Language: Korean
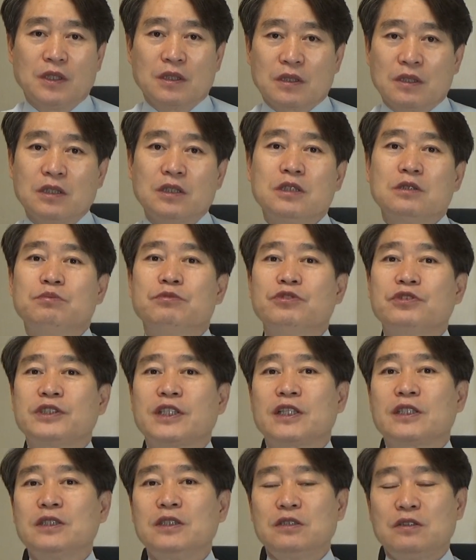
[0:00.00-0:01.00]
그
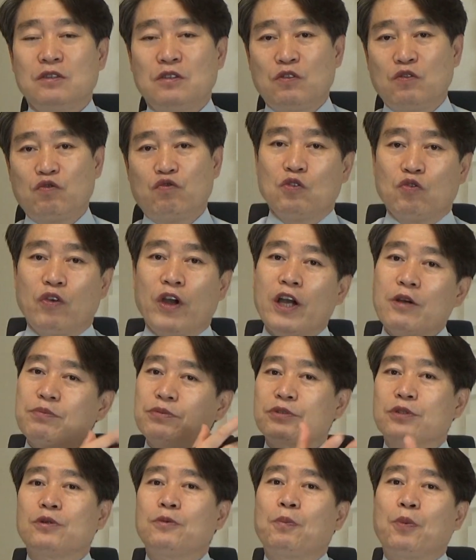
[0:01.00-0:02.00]
문제를
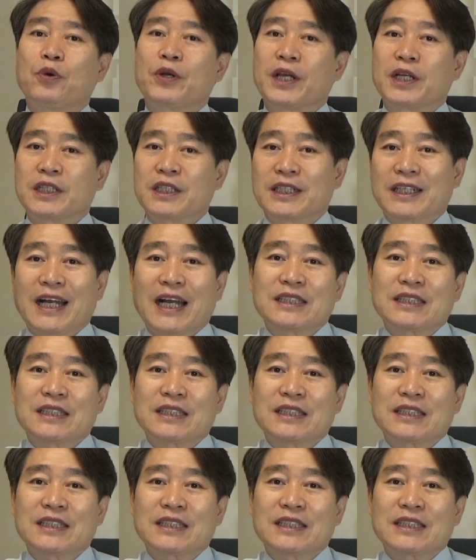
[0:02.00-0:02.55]
외부로 보내기